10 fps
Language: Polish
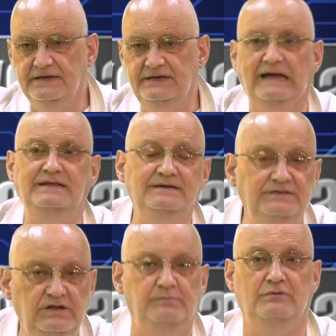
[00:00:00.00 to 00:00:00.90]
Ja
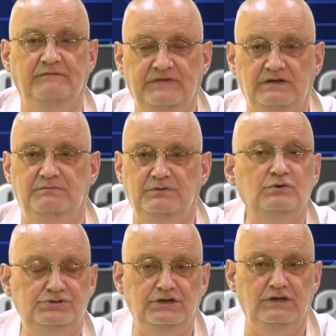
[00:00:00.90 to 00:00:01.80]
nigdy nie byłem wielkim
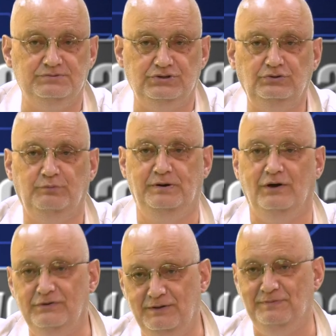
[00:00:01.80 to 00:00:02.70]
miłośnikiem rządu PO i